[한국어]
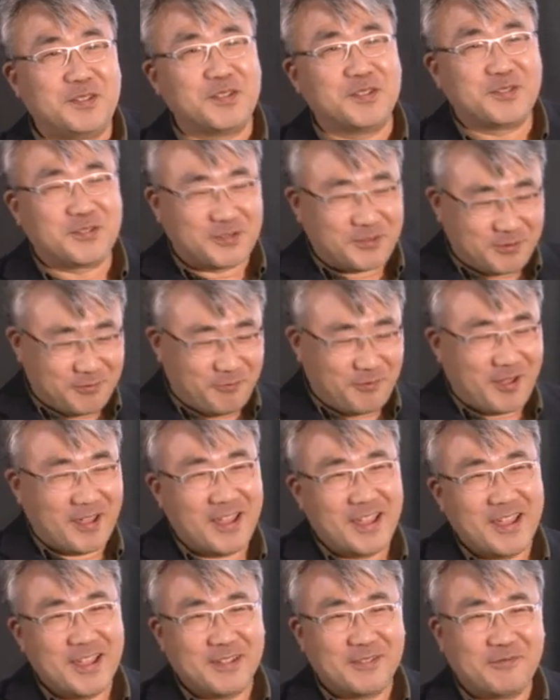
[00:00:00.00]
미쳐서 그거 왜
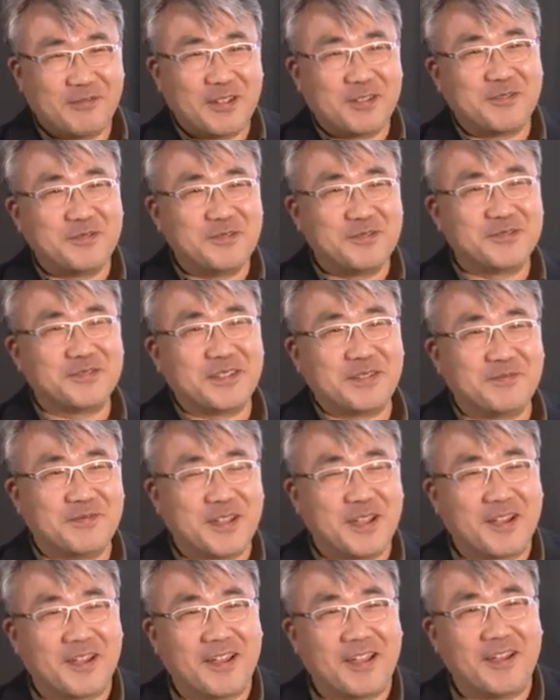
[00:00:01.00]
왜 돈 주고
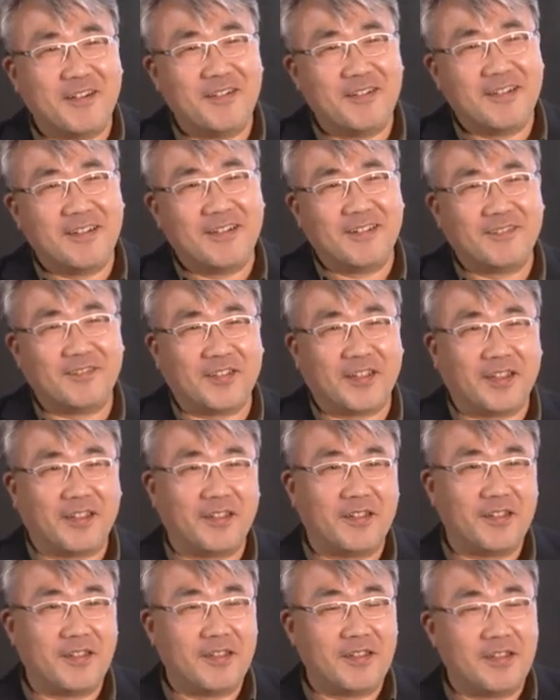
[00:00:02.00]
임대할까요? 네.
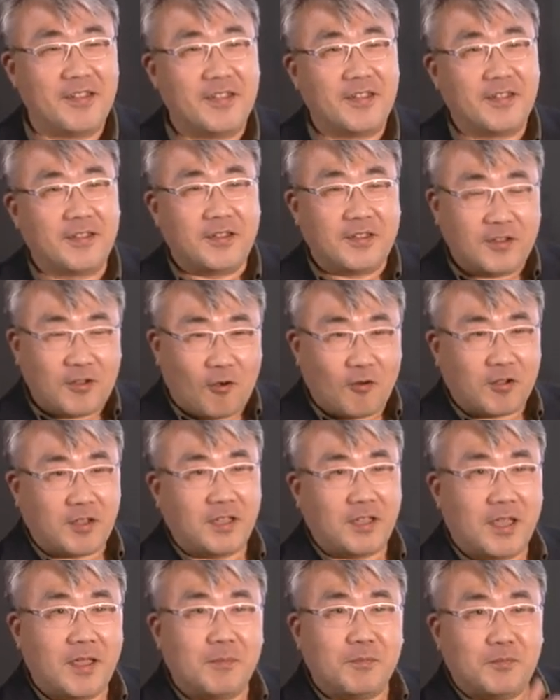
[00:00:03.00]

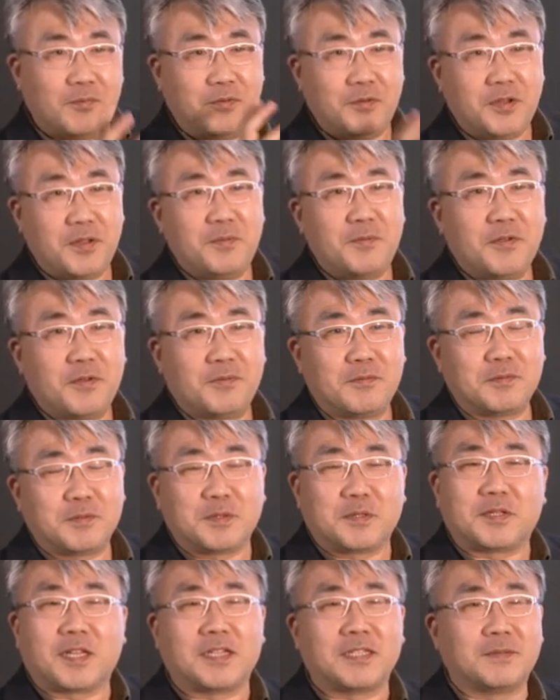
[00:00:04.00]
여기에 프리미엄을
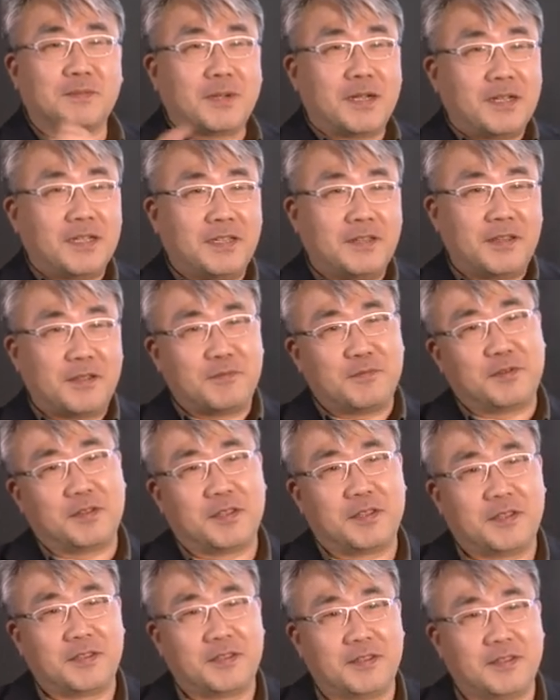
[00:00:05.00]
붙여 다시 팔기 때문에
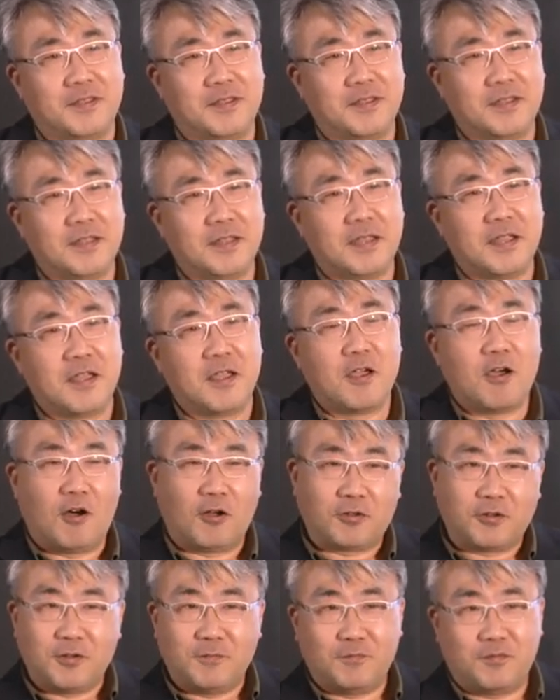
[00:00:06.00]

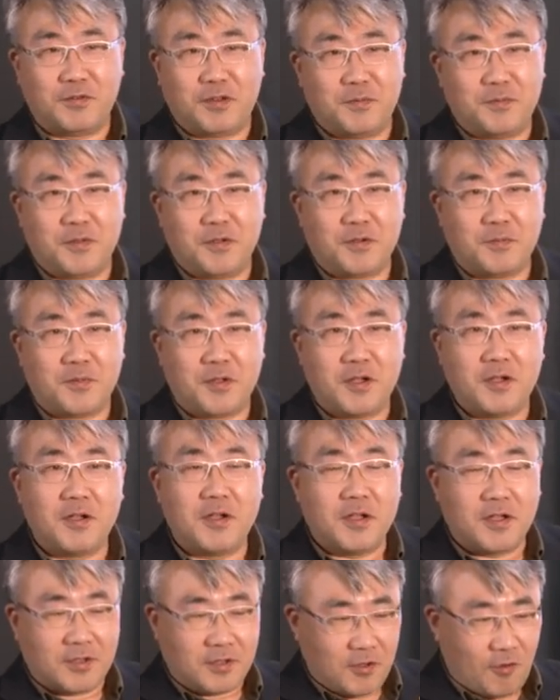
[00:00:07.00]
어떤 프리미엄이요?
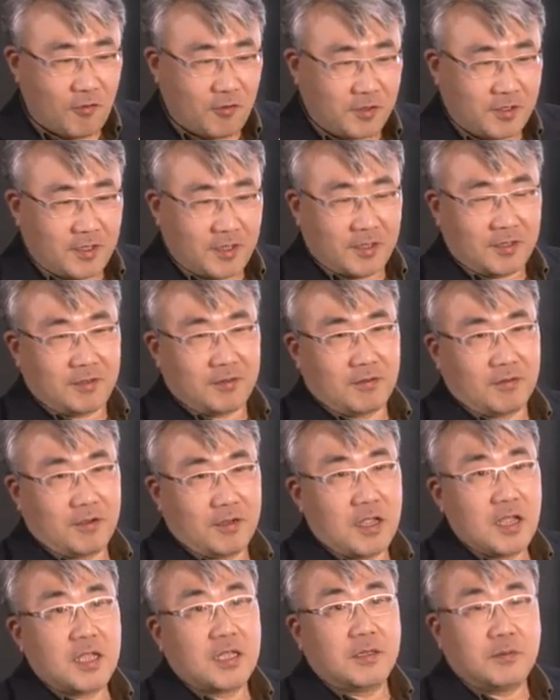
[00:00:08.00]
여기에 들어가
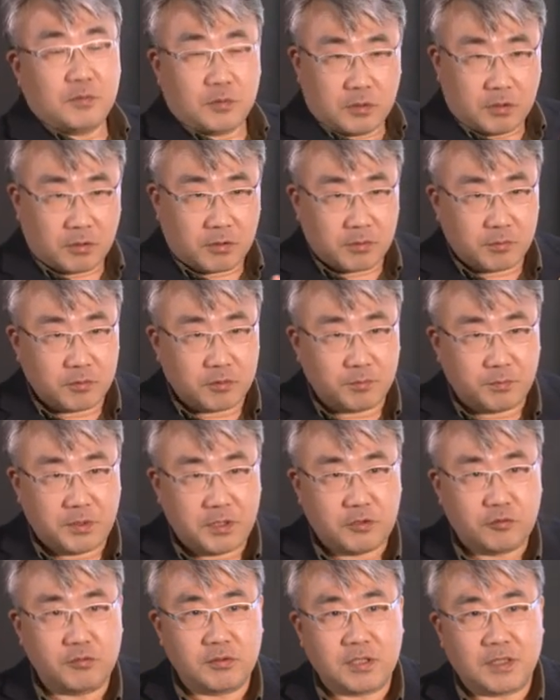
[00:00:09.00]
여러분들
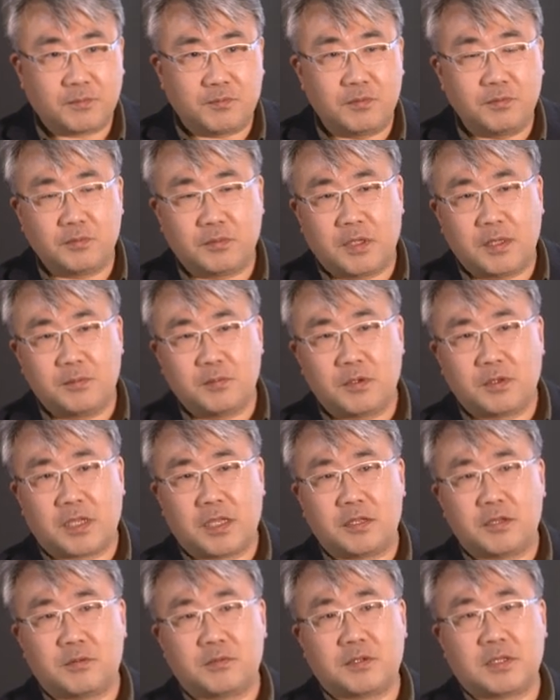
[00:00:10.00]
미술 작품 한번
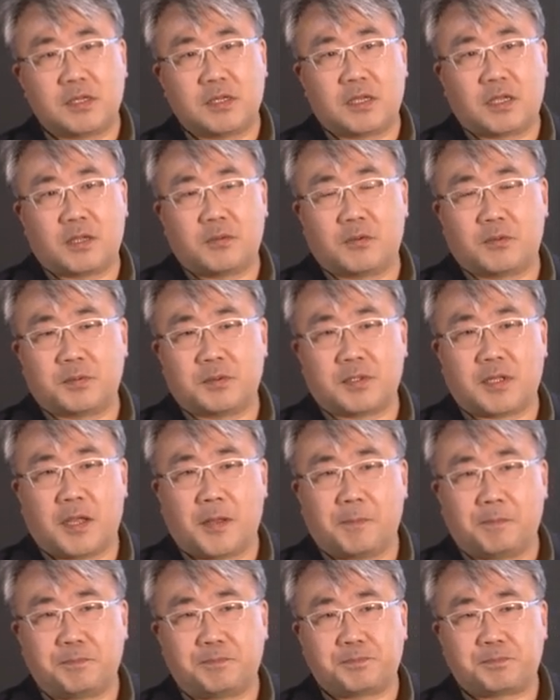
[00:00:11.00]
개념을 생각해
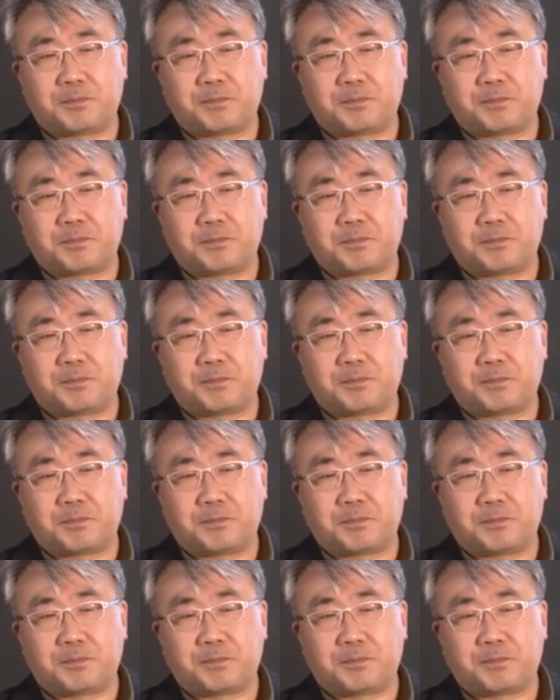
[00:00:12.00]
봅시다.